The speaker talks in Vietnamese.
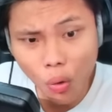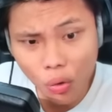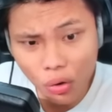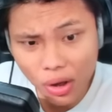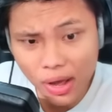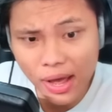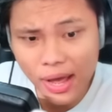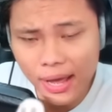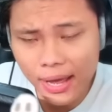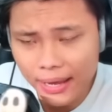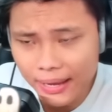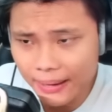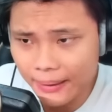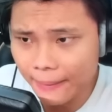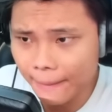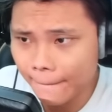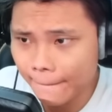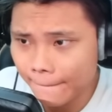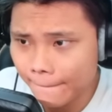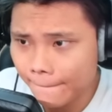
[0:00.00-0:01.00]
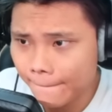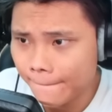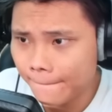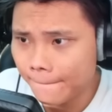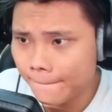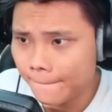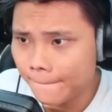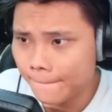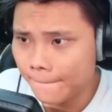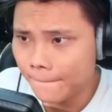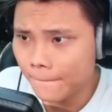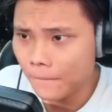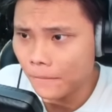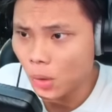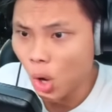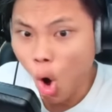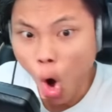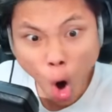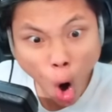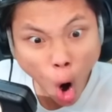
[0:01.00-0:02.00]
sau đó đến đây để bành trướng lãnh địa
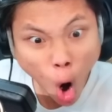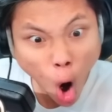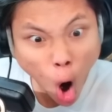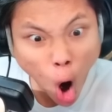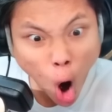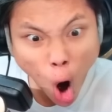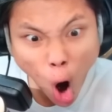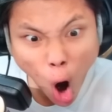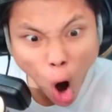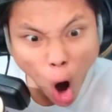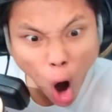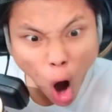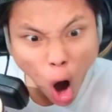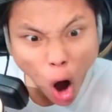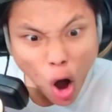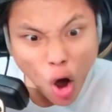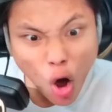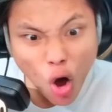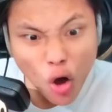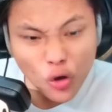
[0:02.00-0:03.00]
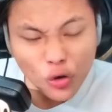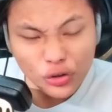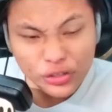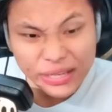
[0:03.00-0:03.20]
và xâm chiếm trái đất mà thôi.